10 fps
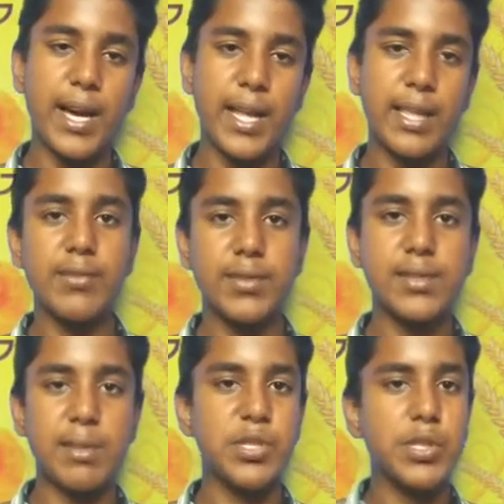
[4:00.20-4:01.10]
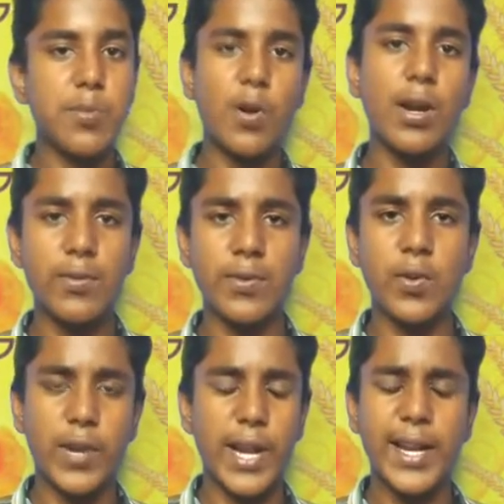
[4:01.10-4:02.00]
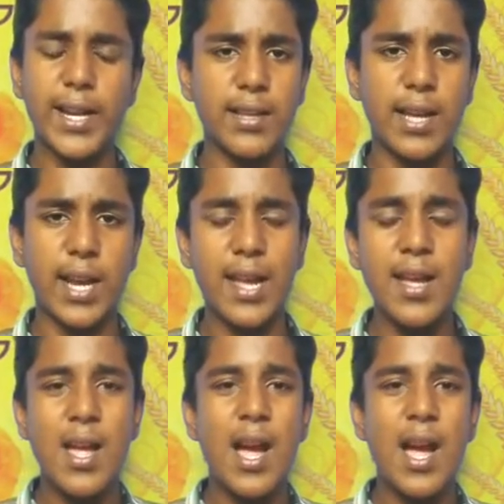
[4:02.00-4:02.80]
பண்ணி அதை வந்து சமைச்சு பொங்கல் வந்து கொண்டாடிட்டு இருந்தாங்க